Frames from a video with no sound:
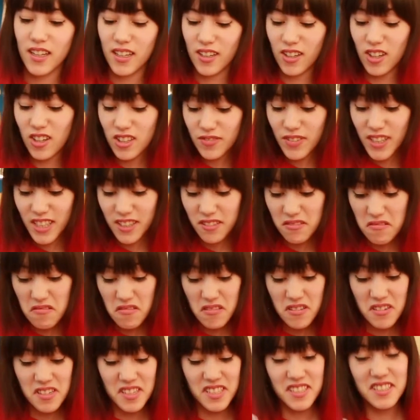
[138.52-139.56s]
Guck, wie
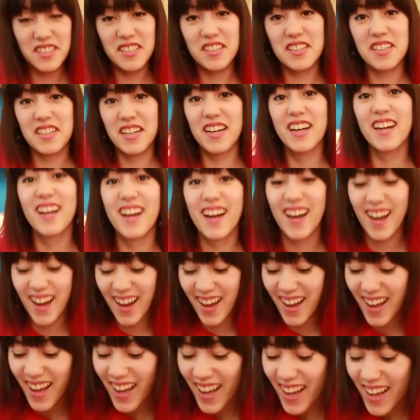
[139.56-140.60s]
gut.
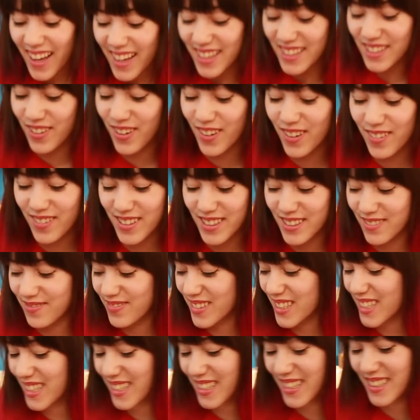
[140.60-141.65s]
Ich fühle mich ein
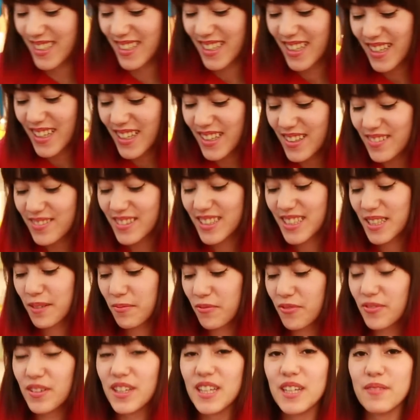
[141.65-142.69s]
bisschen wie in
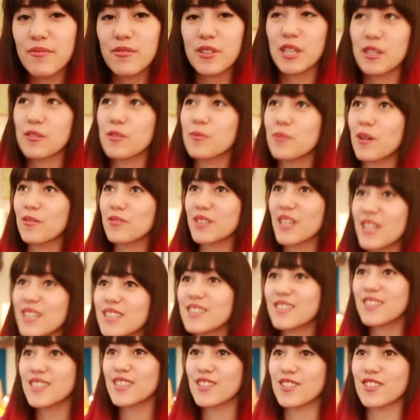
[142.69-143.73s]
dem Film, wo der Typ auf der
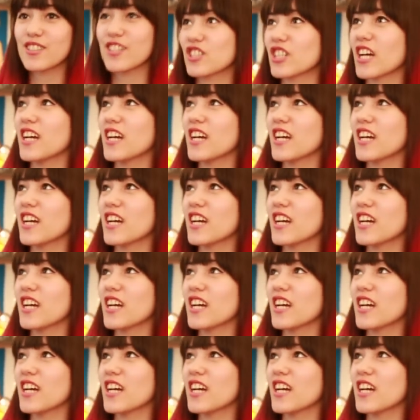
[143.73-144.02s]
Insel ist und der